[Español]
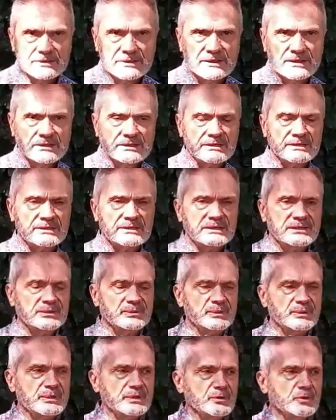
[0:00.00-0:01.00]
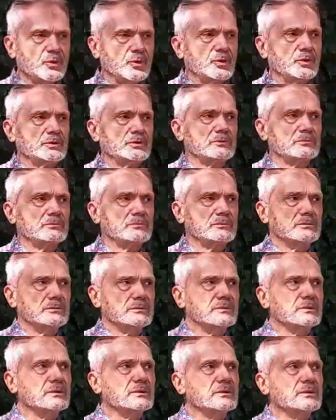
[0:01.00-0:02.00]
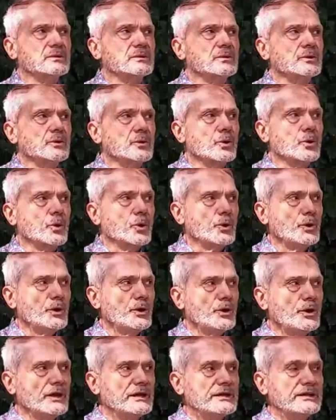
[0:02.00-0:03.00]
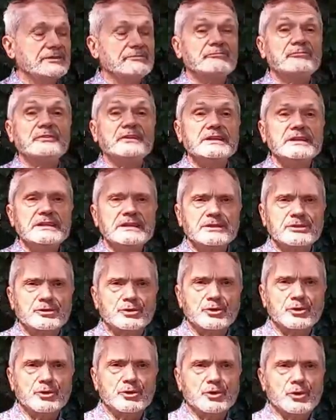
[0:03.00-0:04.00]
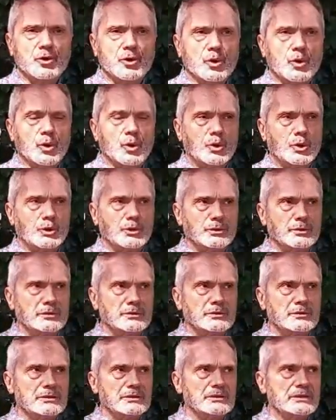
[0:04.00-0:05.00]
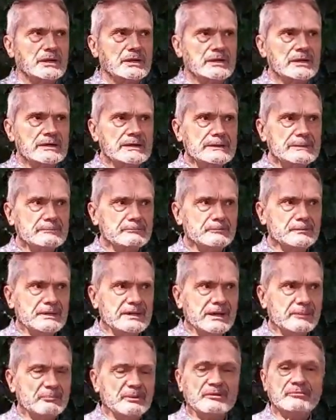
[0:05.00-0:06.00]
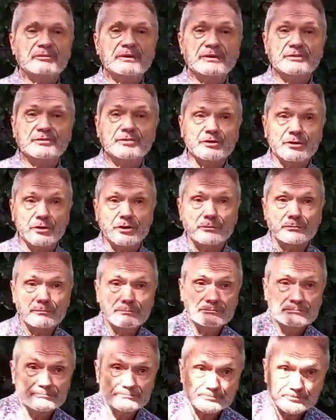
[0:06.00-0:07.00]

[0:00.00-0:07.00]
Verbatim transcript: que tiene que ver con con el infinito, con em, la perfección,